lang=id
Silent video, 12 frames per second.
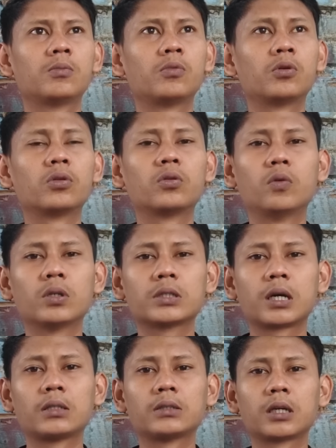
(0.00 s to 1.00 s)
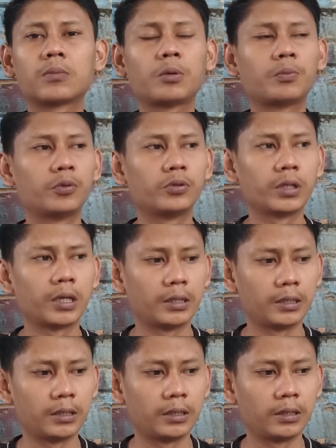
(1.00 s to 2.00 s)
menurut gua sangat-sangat
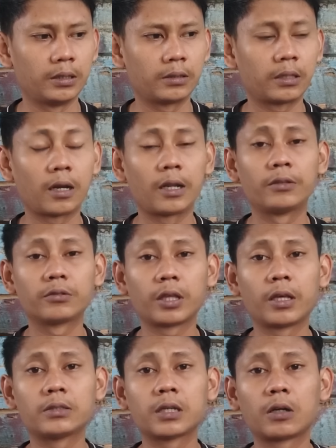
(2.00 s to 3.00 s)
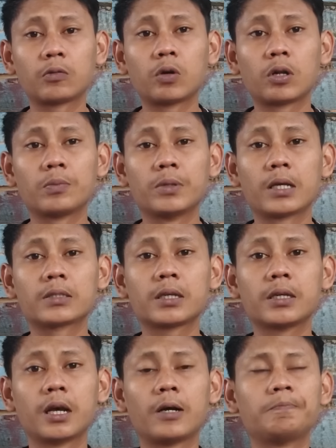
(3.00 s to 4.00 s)
mempunyai talenta yang sangat luar biasa
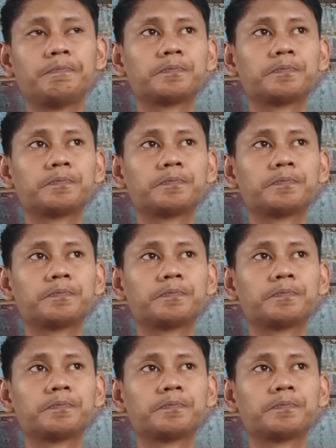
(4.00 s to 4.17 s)
ya